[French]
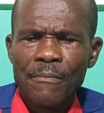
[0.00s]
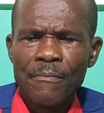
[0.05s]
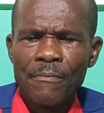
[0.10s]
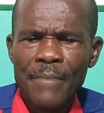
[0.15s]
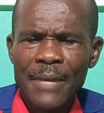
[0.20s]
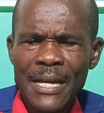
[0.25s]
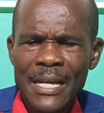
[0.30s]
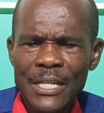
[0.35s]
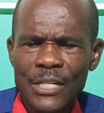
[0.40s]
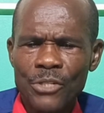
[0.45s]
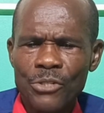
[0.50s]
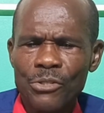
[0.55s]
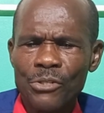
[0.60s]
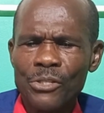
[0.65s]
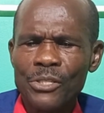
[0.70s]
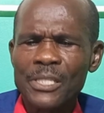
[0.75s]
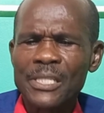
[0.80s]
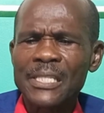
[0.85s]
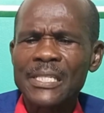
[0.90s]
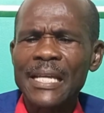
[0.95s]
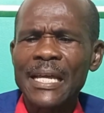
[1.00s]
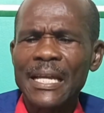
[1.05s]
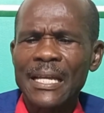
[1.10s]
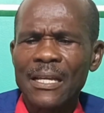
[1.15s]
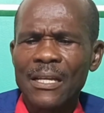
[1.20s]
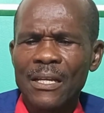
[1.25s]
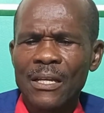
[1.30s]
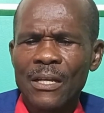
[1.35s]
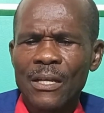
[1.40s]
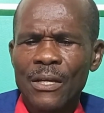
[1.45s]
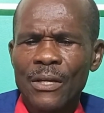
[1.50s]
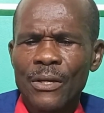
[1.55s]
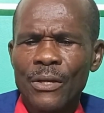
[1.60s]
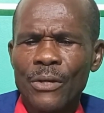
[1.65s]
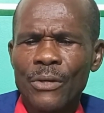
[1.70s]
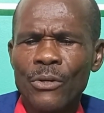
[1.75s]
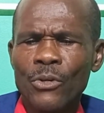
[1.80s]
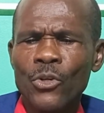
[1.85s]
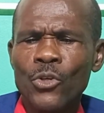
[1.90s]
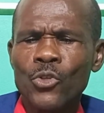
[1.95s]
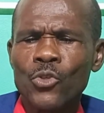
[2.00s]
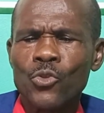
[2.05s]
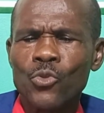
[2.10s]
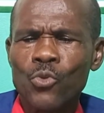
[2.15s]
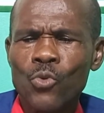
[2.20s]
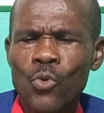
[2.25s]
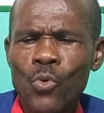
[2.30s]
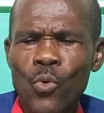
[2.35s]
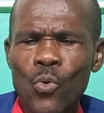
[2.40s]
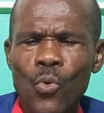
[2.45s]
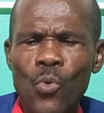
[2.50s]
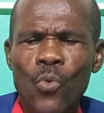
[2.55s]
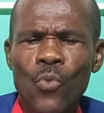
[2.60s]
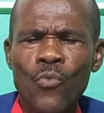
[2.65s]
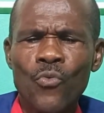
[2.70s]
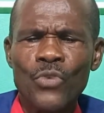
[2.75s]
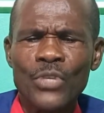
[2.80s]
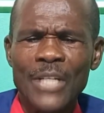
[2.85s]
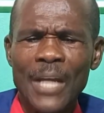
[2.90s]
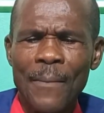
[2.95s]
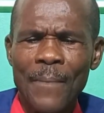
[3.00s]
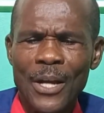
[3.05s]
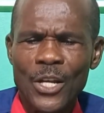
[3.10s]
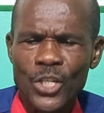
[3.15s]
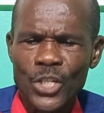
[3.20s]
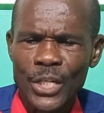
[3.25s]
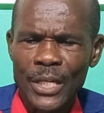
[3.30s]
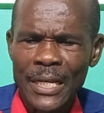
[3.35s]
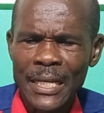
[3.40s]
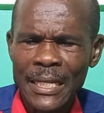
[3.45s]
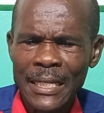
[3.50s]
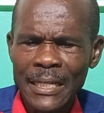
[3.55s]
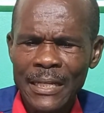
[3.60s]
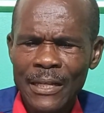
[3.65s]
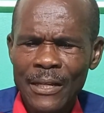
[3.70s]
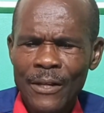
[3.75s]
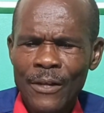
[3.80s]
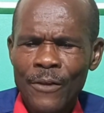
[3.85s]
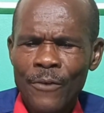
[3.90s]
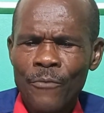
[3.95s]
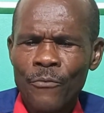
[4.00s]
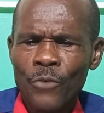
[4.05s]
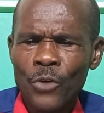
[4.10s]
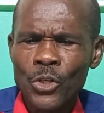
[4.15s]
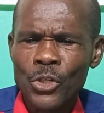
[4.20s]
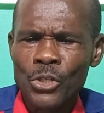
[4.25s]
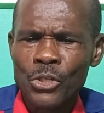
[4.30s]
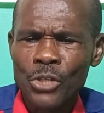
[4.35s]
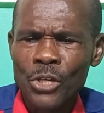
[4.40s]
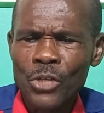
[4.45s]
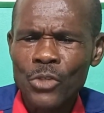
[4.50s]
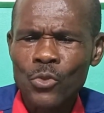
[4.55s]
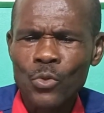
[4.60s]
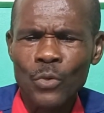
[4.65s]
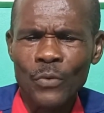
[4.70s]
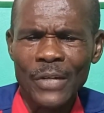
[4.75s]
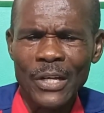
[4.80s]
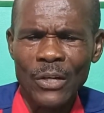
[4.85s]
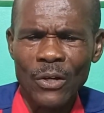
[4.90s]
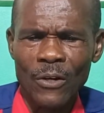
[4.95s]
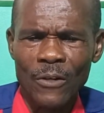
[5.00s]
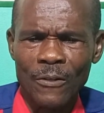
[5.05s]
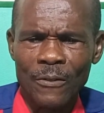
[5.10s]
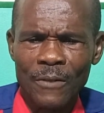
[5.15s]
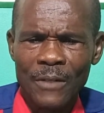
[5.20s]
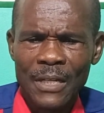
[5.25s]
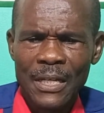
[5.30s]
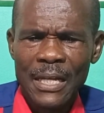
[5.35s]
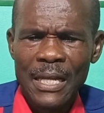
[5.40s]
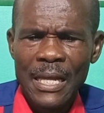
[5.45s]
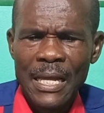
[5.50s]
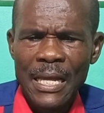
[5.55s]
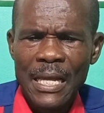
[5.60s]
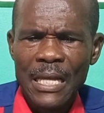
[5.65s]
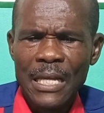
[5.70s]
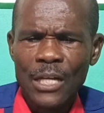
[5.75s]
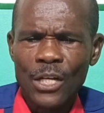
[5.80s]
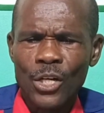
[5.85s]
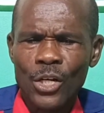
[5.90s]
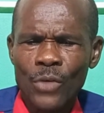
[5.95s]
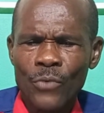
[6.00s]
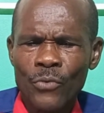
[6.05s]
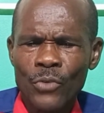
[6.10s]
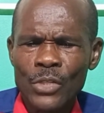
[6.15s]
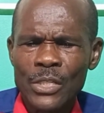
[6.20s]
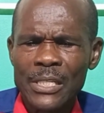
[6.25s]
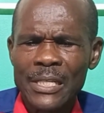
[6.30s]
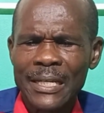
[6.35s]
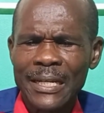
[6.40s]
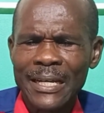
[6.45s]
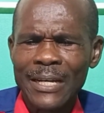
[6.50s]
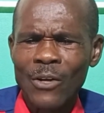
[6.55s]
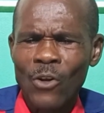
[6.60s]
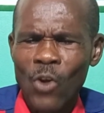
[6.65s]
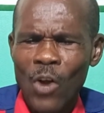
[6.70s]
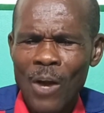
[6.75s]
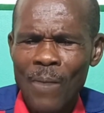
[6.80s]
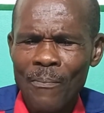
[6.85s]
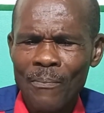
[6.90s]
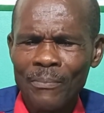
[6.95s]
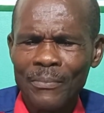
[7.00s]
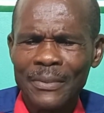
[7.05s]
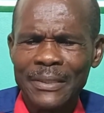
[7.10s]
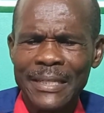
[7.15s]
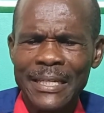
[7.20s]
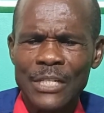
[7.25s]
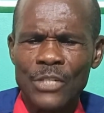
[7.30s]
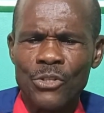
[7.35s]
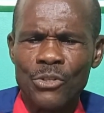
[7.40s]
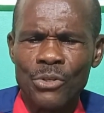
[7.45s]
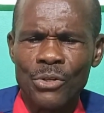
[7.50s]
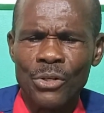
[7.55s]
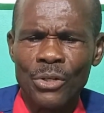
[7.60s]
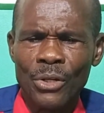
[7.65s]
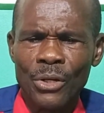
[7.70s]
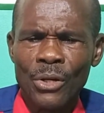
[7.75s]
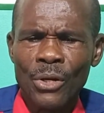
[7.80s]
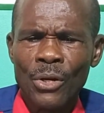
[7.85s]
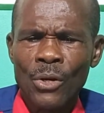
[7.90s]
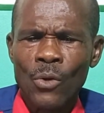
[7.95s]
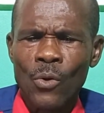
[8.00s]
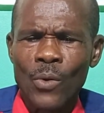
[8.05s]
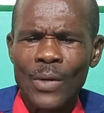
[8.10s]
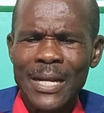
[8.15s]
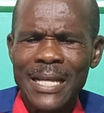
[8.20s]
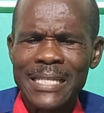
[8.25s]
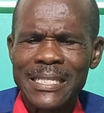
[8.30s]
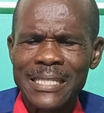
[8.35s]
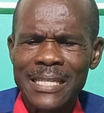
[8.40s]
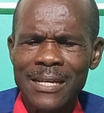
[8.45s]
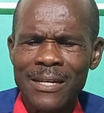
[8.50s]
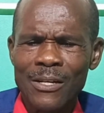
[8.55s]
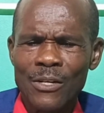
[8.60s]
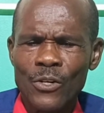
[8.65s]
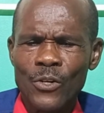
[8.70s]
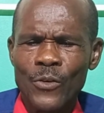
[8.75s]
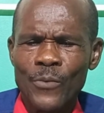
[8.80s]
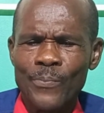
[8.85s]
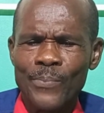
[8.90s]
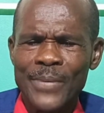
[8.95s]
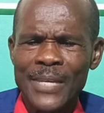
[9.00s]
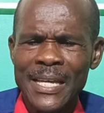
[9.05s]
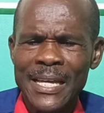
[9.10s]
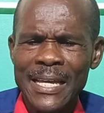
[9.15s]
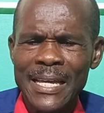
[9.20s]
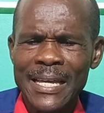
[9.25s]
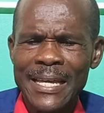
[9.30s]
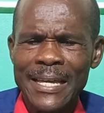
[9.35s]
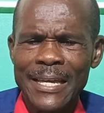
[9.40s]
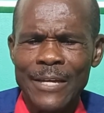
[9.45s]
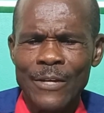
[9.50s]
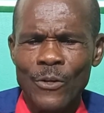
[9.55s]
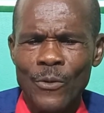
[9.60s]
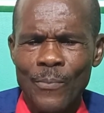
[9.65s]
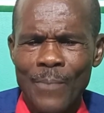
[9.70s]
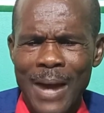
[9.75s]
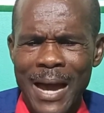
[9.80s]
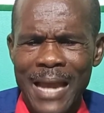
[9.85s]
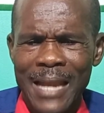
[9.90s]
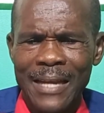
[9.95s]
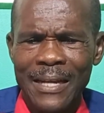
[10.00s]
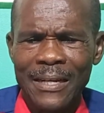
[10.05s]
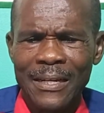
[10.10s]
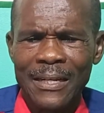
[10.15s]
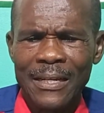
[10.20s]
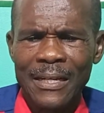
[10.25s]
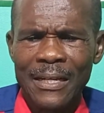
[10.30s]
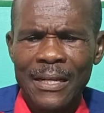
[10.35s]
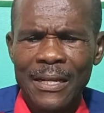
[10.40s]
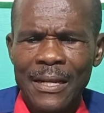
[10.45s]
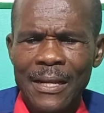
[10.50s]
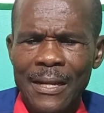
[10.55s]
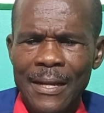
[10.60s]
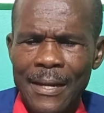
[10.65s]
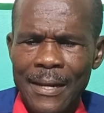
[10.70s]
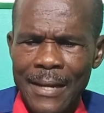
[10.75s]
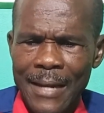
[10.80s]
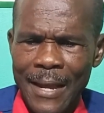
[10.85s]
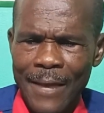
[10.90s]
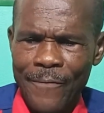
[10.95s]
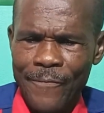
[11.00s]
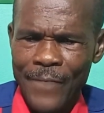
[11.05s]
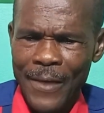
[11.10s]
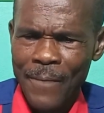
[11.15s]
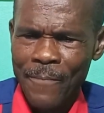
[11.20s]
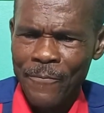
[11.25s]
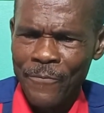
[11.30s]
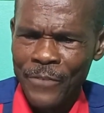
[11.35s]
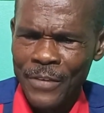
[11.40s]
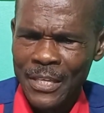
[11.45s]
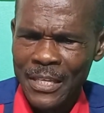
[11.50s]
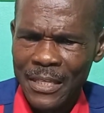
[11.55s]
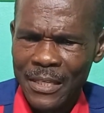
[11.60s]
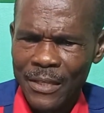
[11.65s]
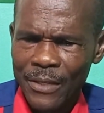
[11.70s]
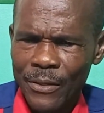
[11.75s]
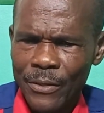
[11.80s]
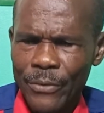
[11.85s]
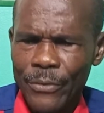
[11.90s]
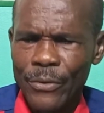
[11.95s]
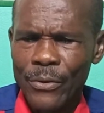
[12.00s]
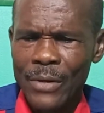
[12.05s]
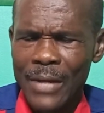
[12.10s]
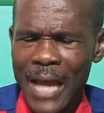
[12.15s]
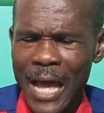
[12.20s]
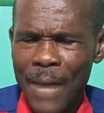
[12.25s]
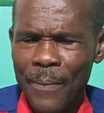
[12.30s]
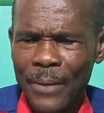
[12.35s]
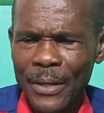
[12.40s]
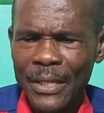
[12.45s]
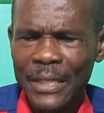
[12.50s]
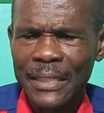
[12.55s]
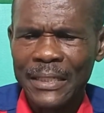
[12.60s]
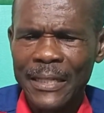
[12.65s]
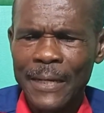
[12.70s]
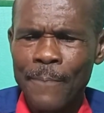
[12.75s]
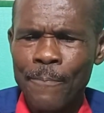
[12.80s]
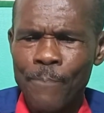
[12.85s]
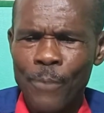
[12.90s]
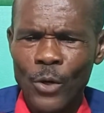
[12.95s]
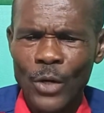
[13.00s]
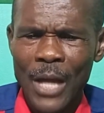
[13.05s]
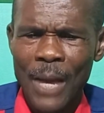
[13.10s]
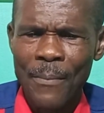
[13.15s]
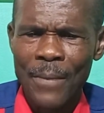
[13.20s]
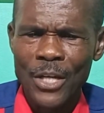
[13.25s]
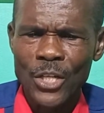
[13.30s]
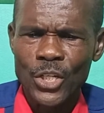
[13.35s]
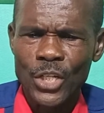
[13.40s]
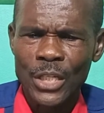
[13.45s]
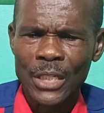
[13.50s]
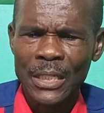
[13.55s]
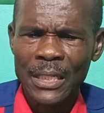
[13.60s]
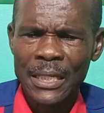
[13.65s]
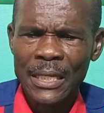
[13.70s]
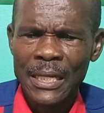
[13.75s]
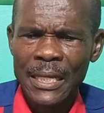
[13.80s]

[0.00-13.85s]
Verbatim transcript: mais Dieu sait que le jour où vous en mangerez, vos yeux s'ouvriront et que vous serez comme des dieux, connaissant le bien et le mal. La femme vit que l'arbre était bon à manger,